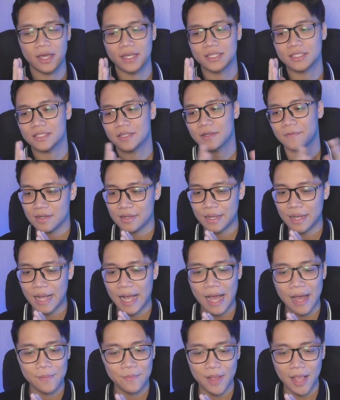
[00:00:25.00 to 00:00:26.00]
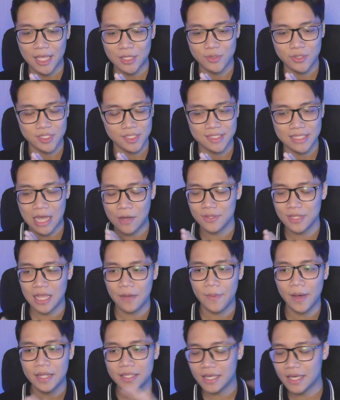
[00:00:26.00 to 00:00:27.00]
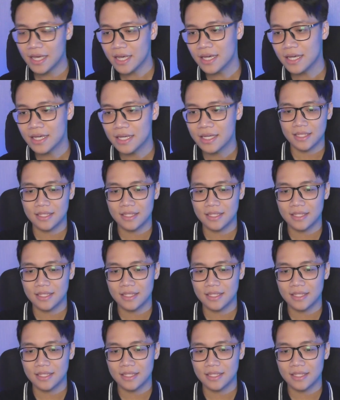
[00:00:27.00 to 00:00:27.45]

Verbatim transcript: tuh guys nggak berasa udah setahun lamanya